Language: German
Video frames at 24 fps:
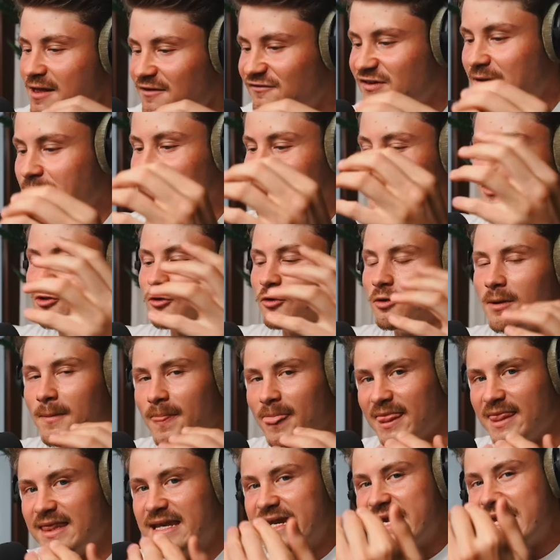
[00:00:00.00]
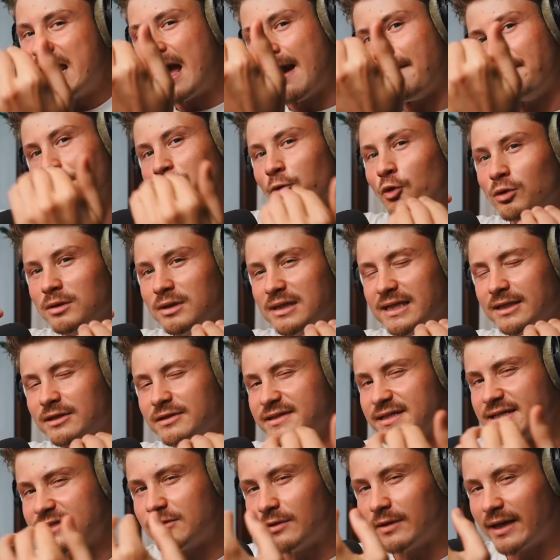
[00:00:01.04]
wenn man so näher am Boden liegt
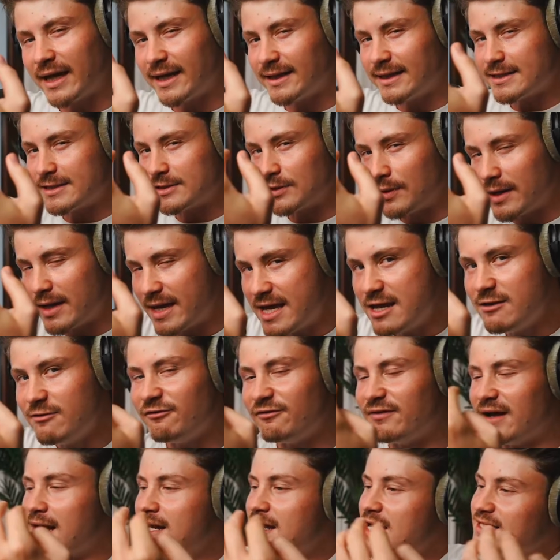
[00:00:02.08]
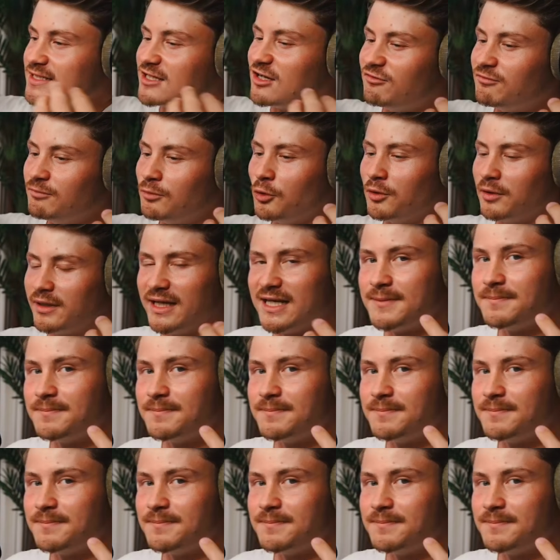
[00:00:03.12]
und sich so richtig so hinfallen lässt auf dem Boden.